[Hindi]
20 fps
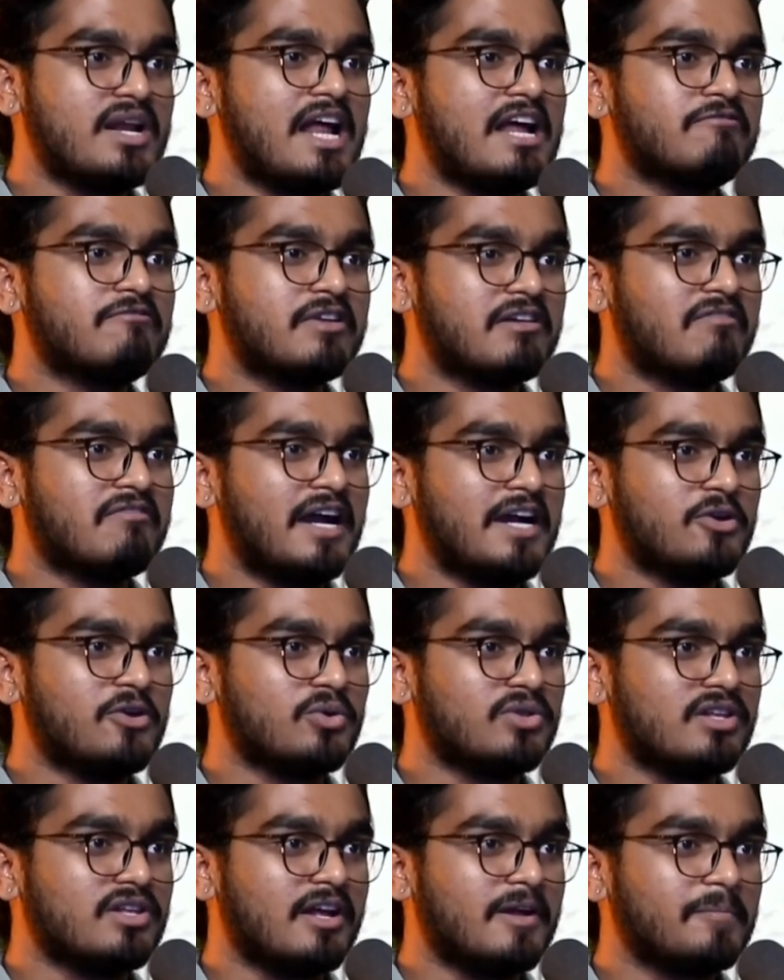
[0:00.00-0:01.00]
पूरी लाइफ रिवाइंड
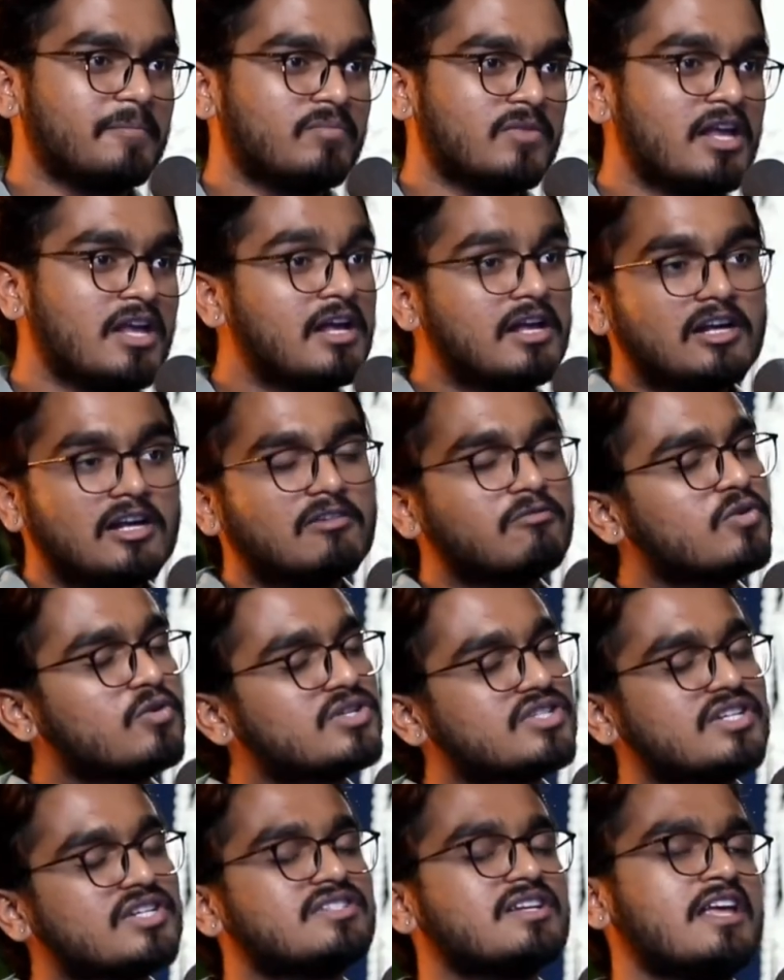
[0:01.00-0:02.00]
होती है
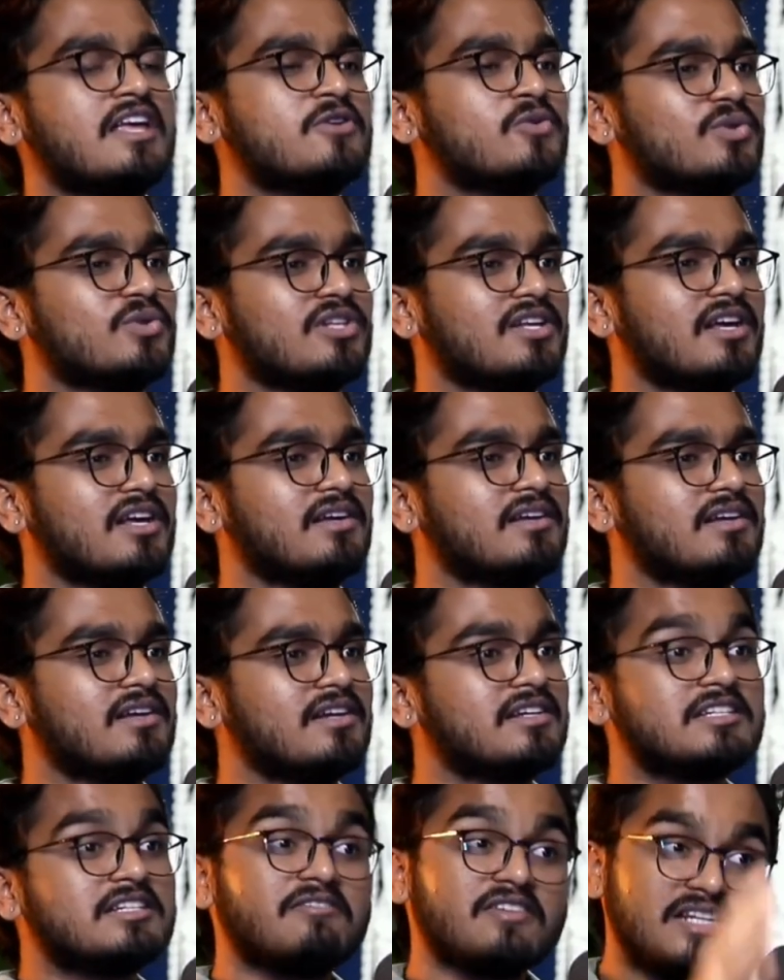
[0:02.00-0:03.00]
वो चीज़ नहीं होती है
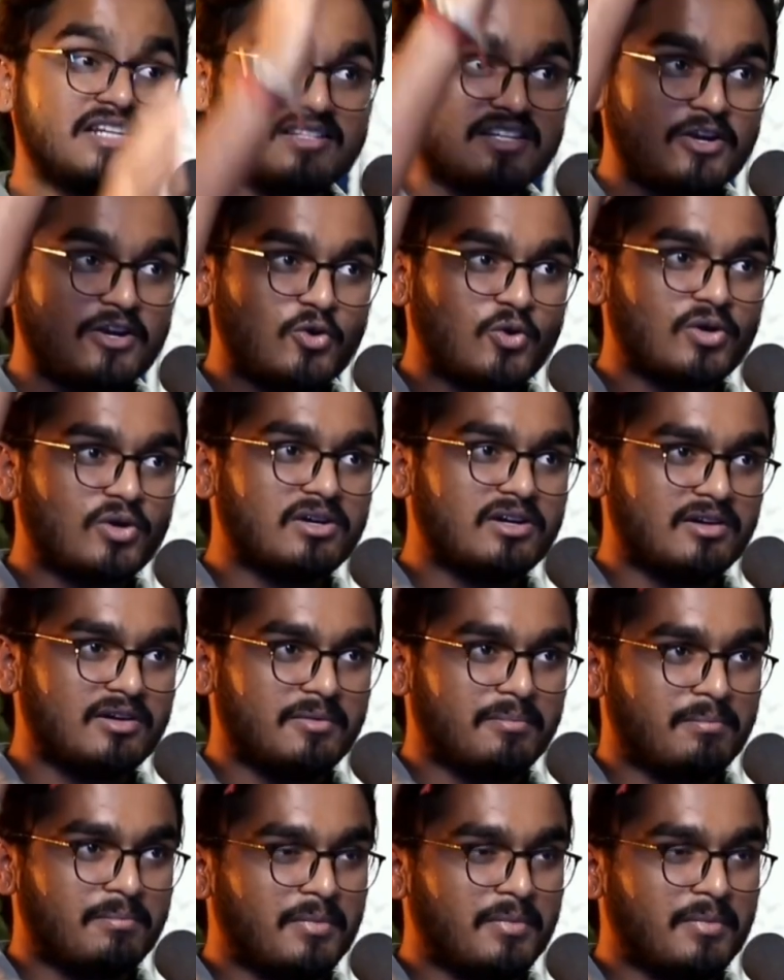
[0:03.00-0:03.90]
इसी वजह से लोग